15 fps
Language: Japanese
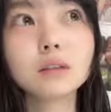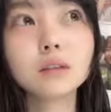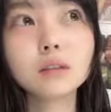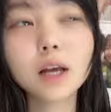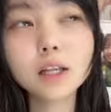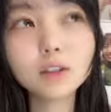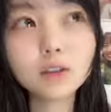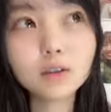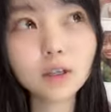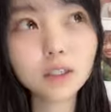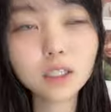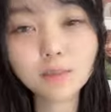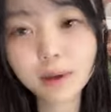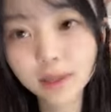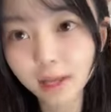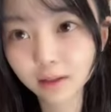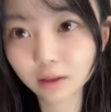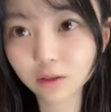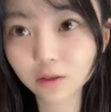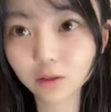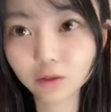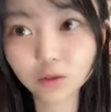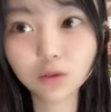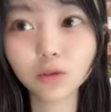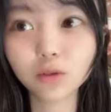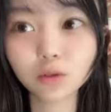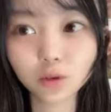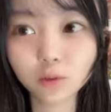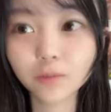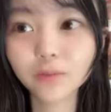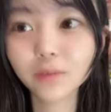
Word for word: 30日目なんですよちょうど